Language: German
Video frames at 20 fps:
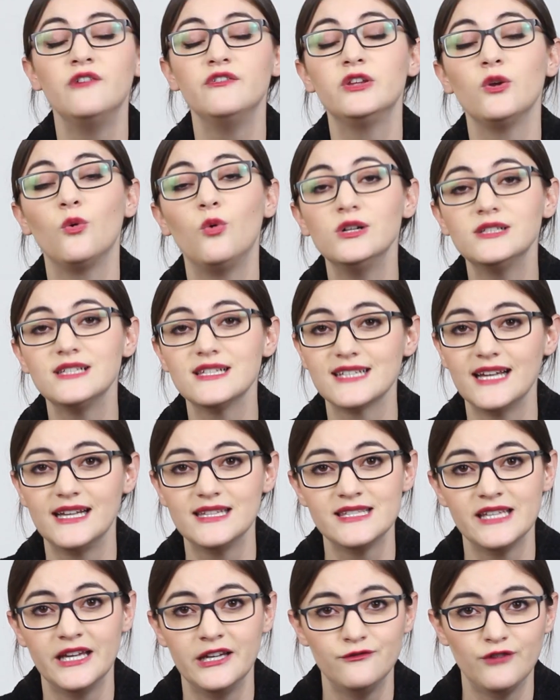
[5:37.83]
Wiederholt das
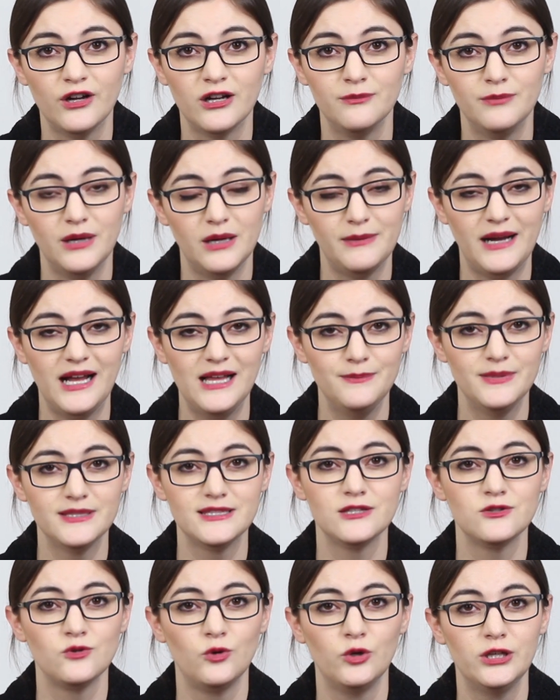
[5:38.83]
Ganze einfach ein paar Mal,
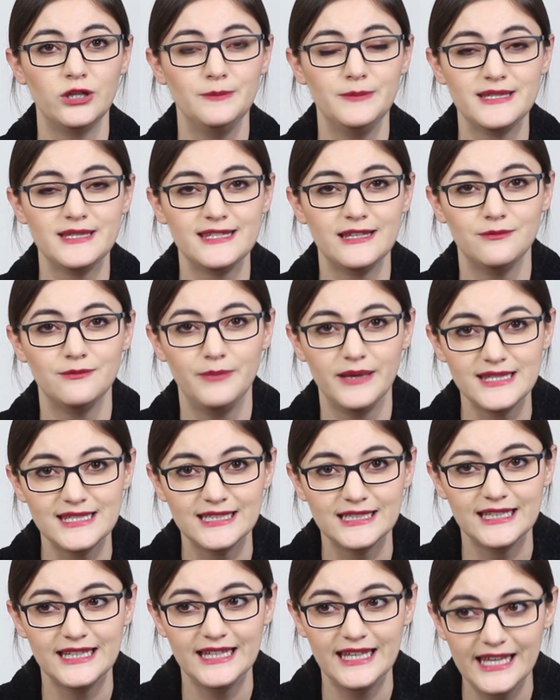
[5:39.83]
bis es euch ein bisschen
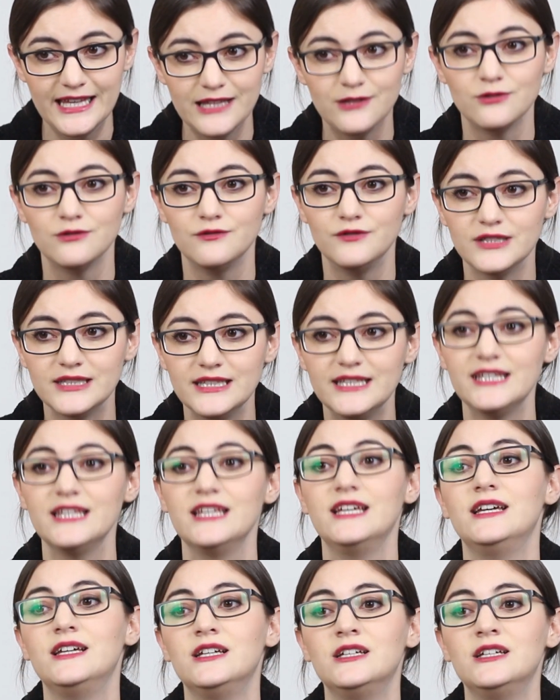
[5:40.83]
besser geht und wirklich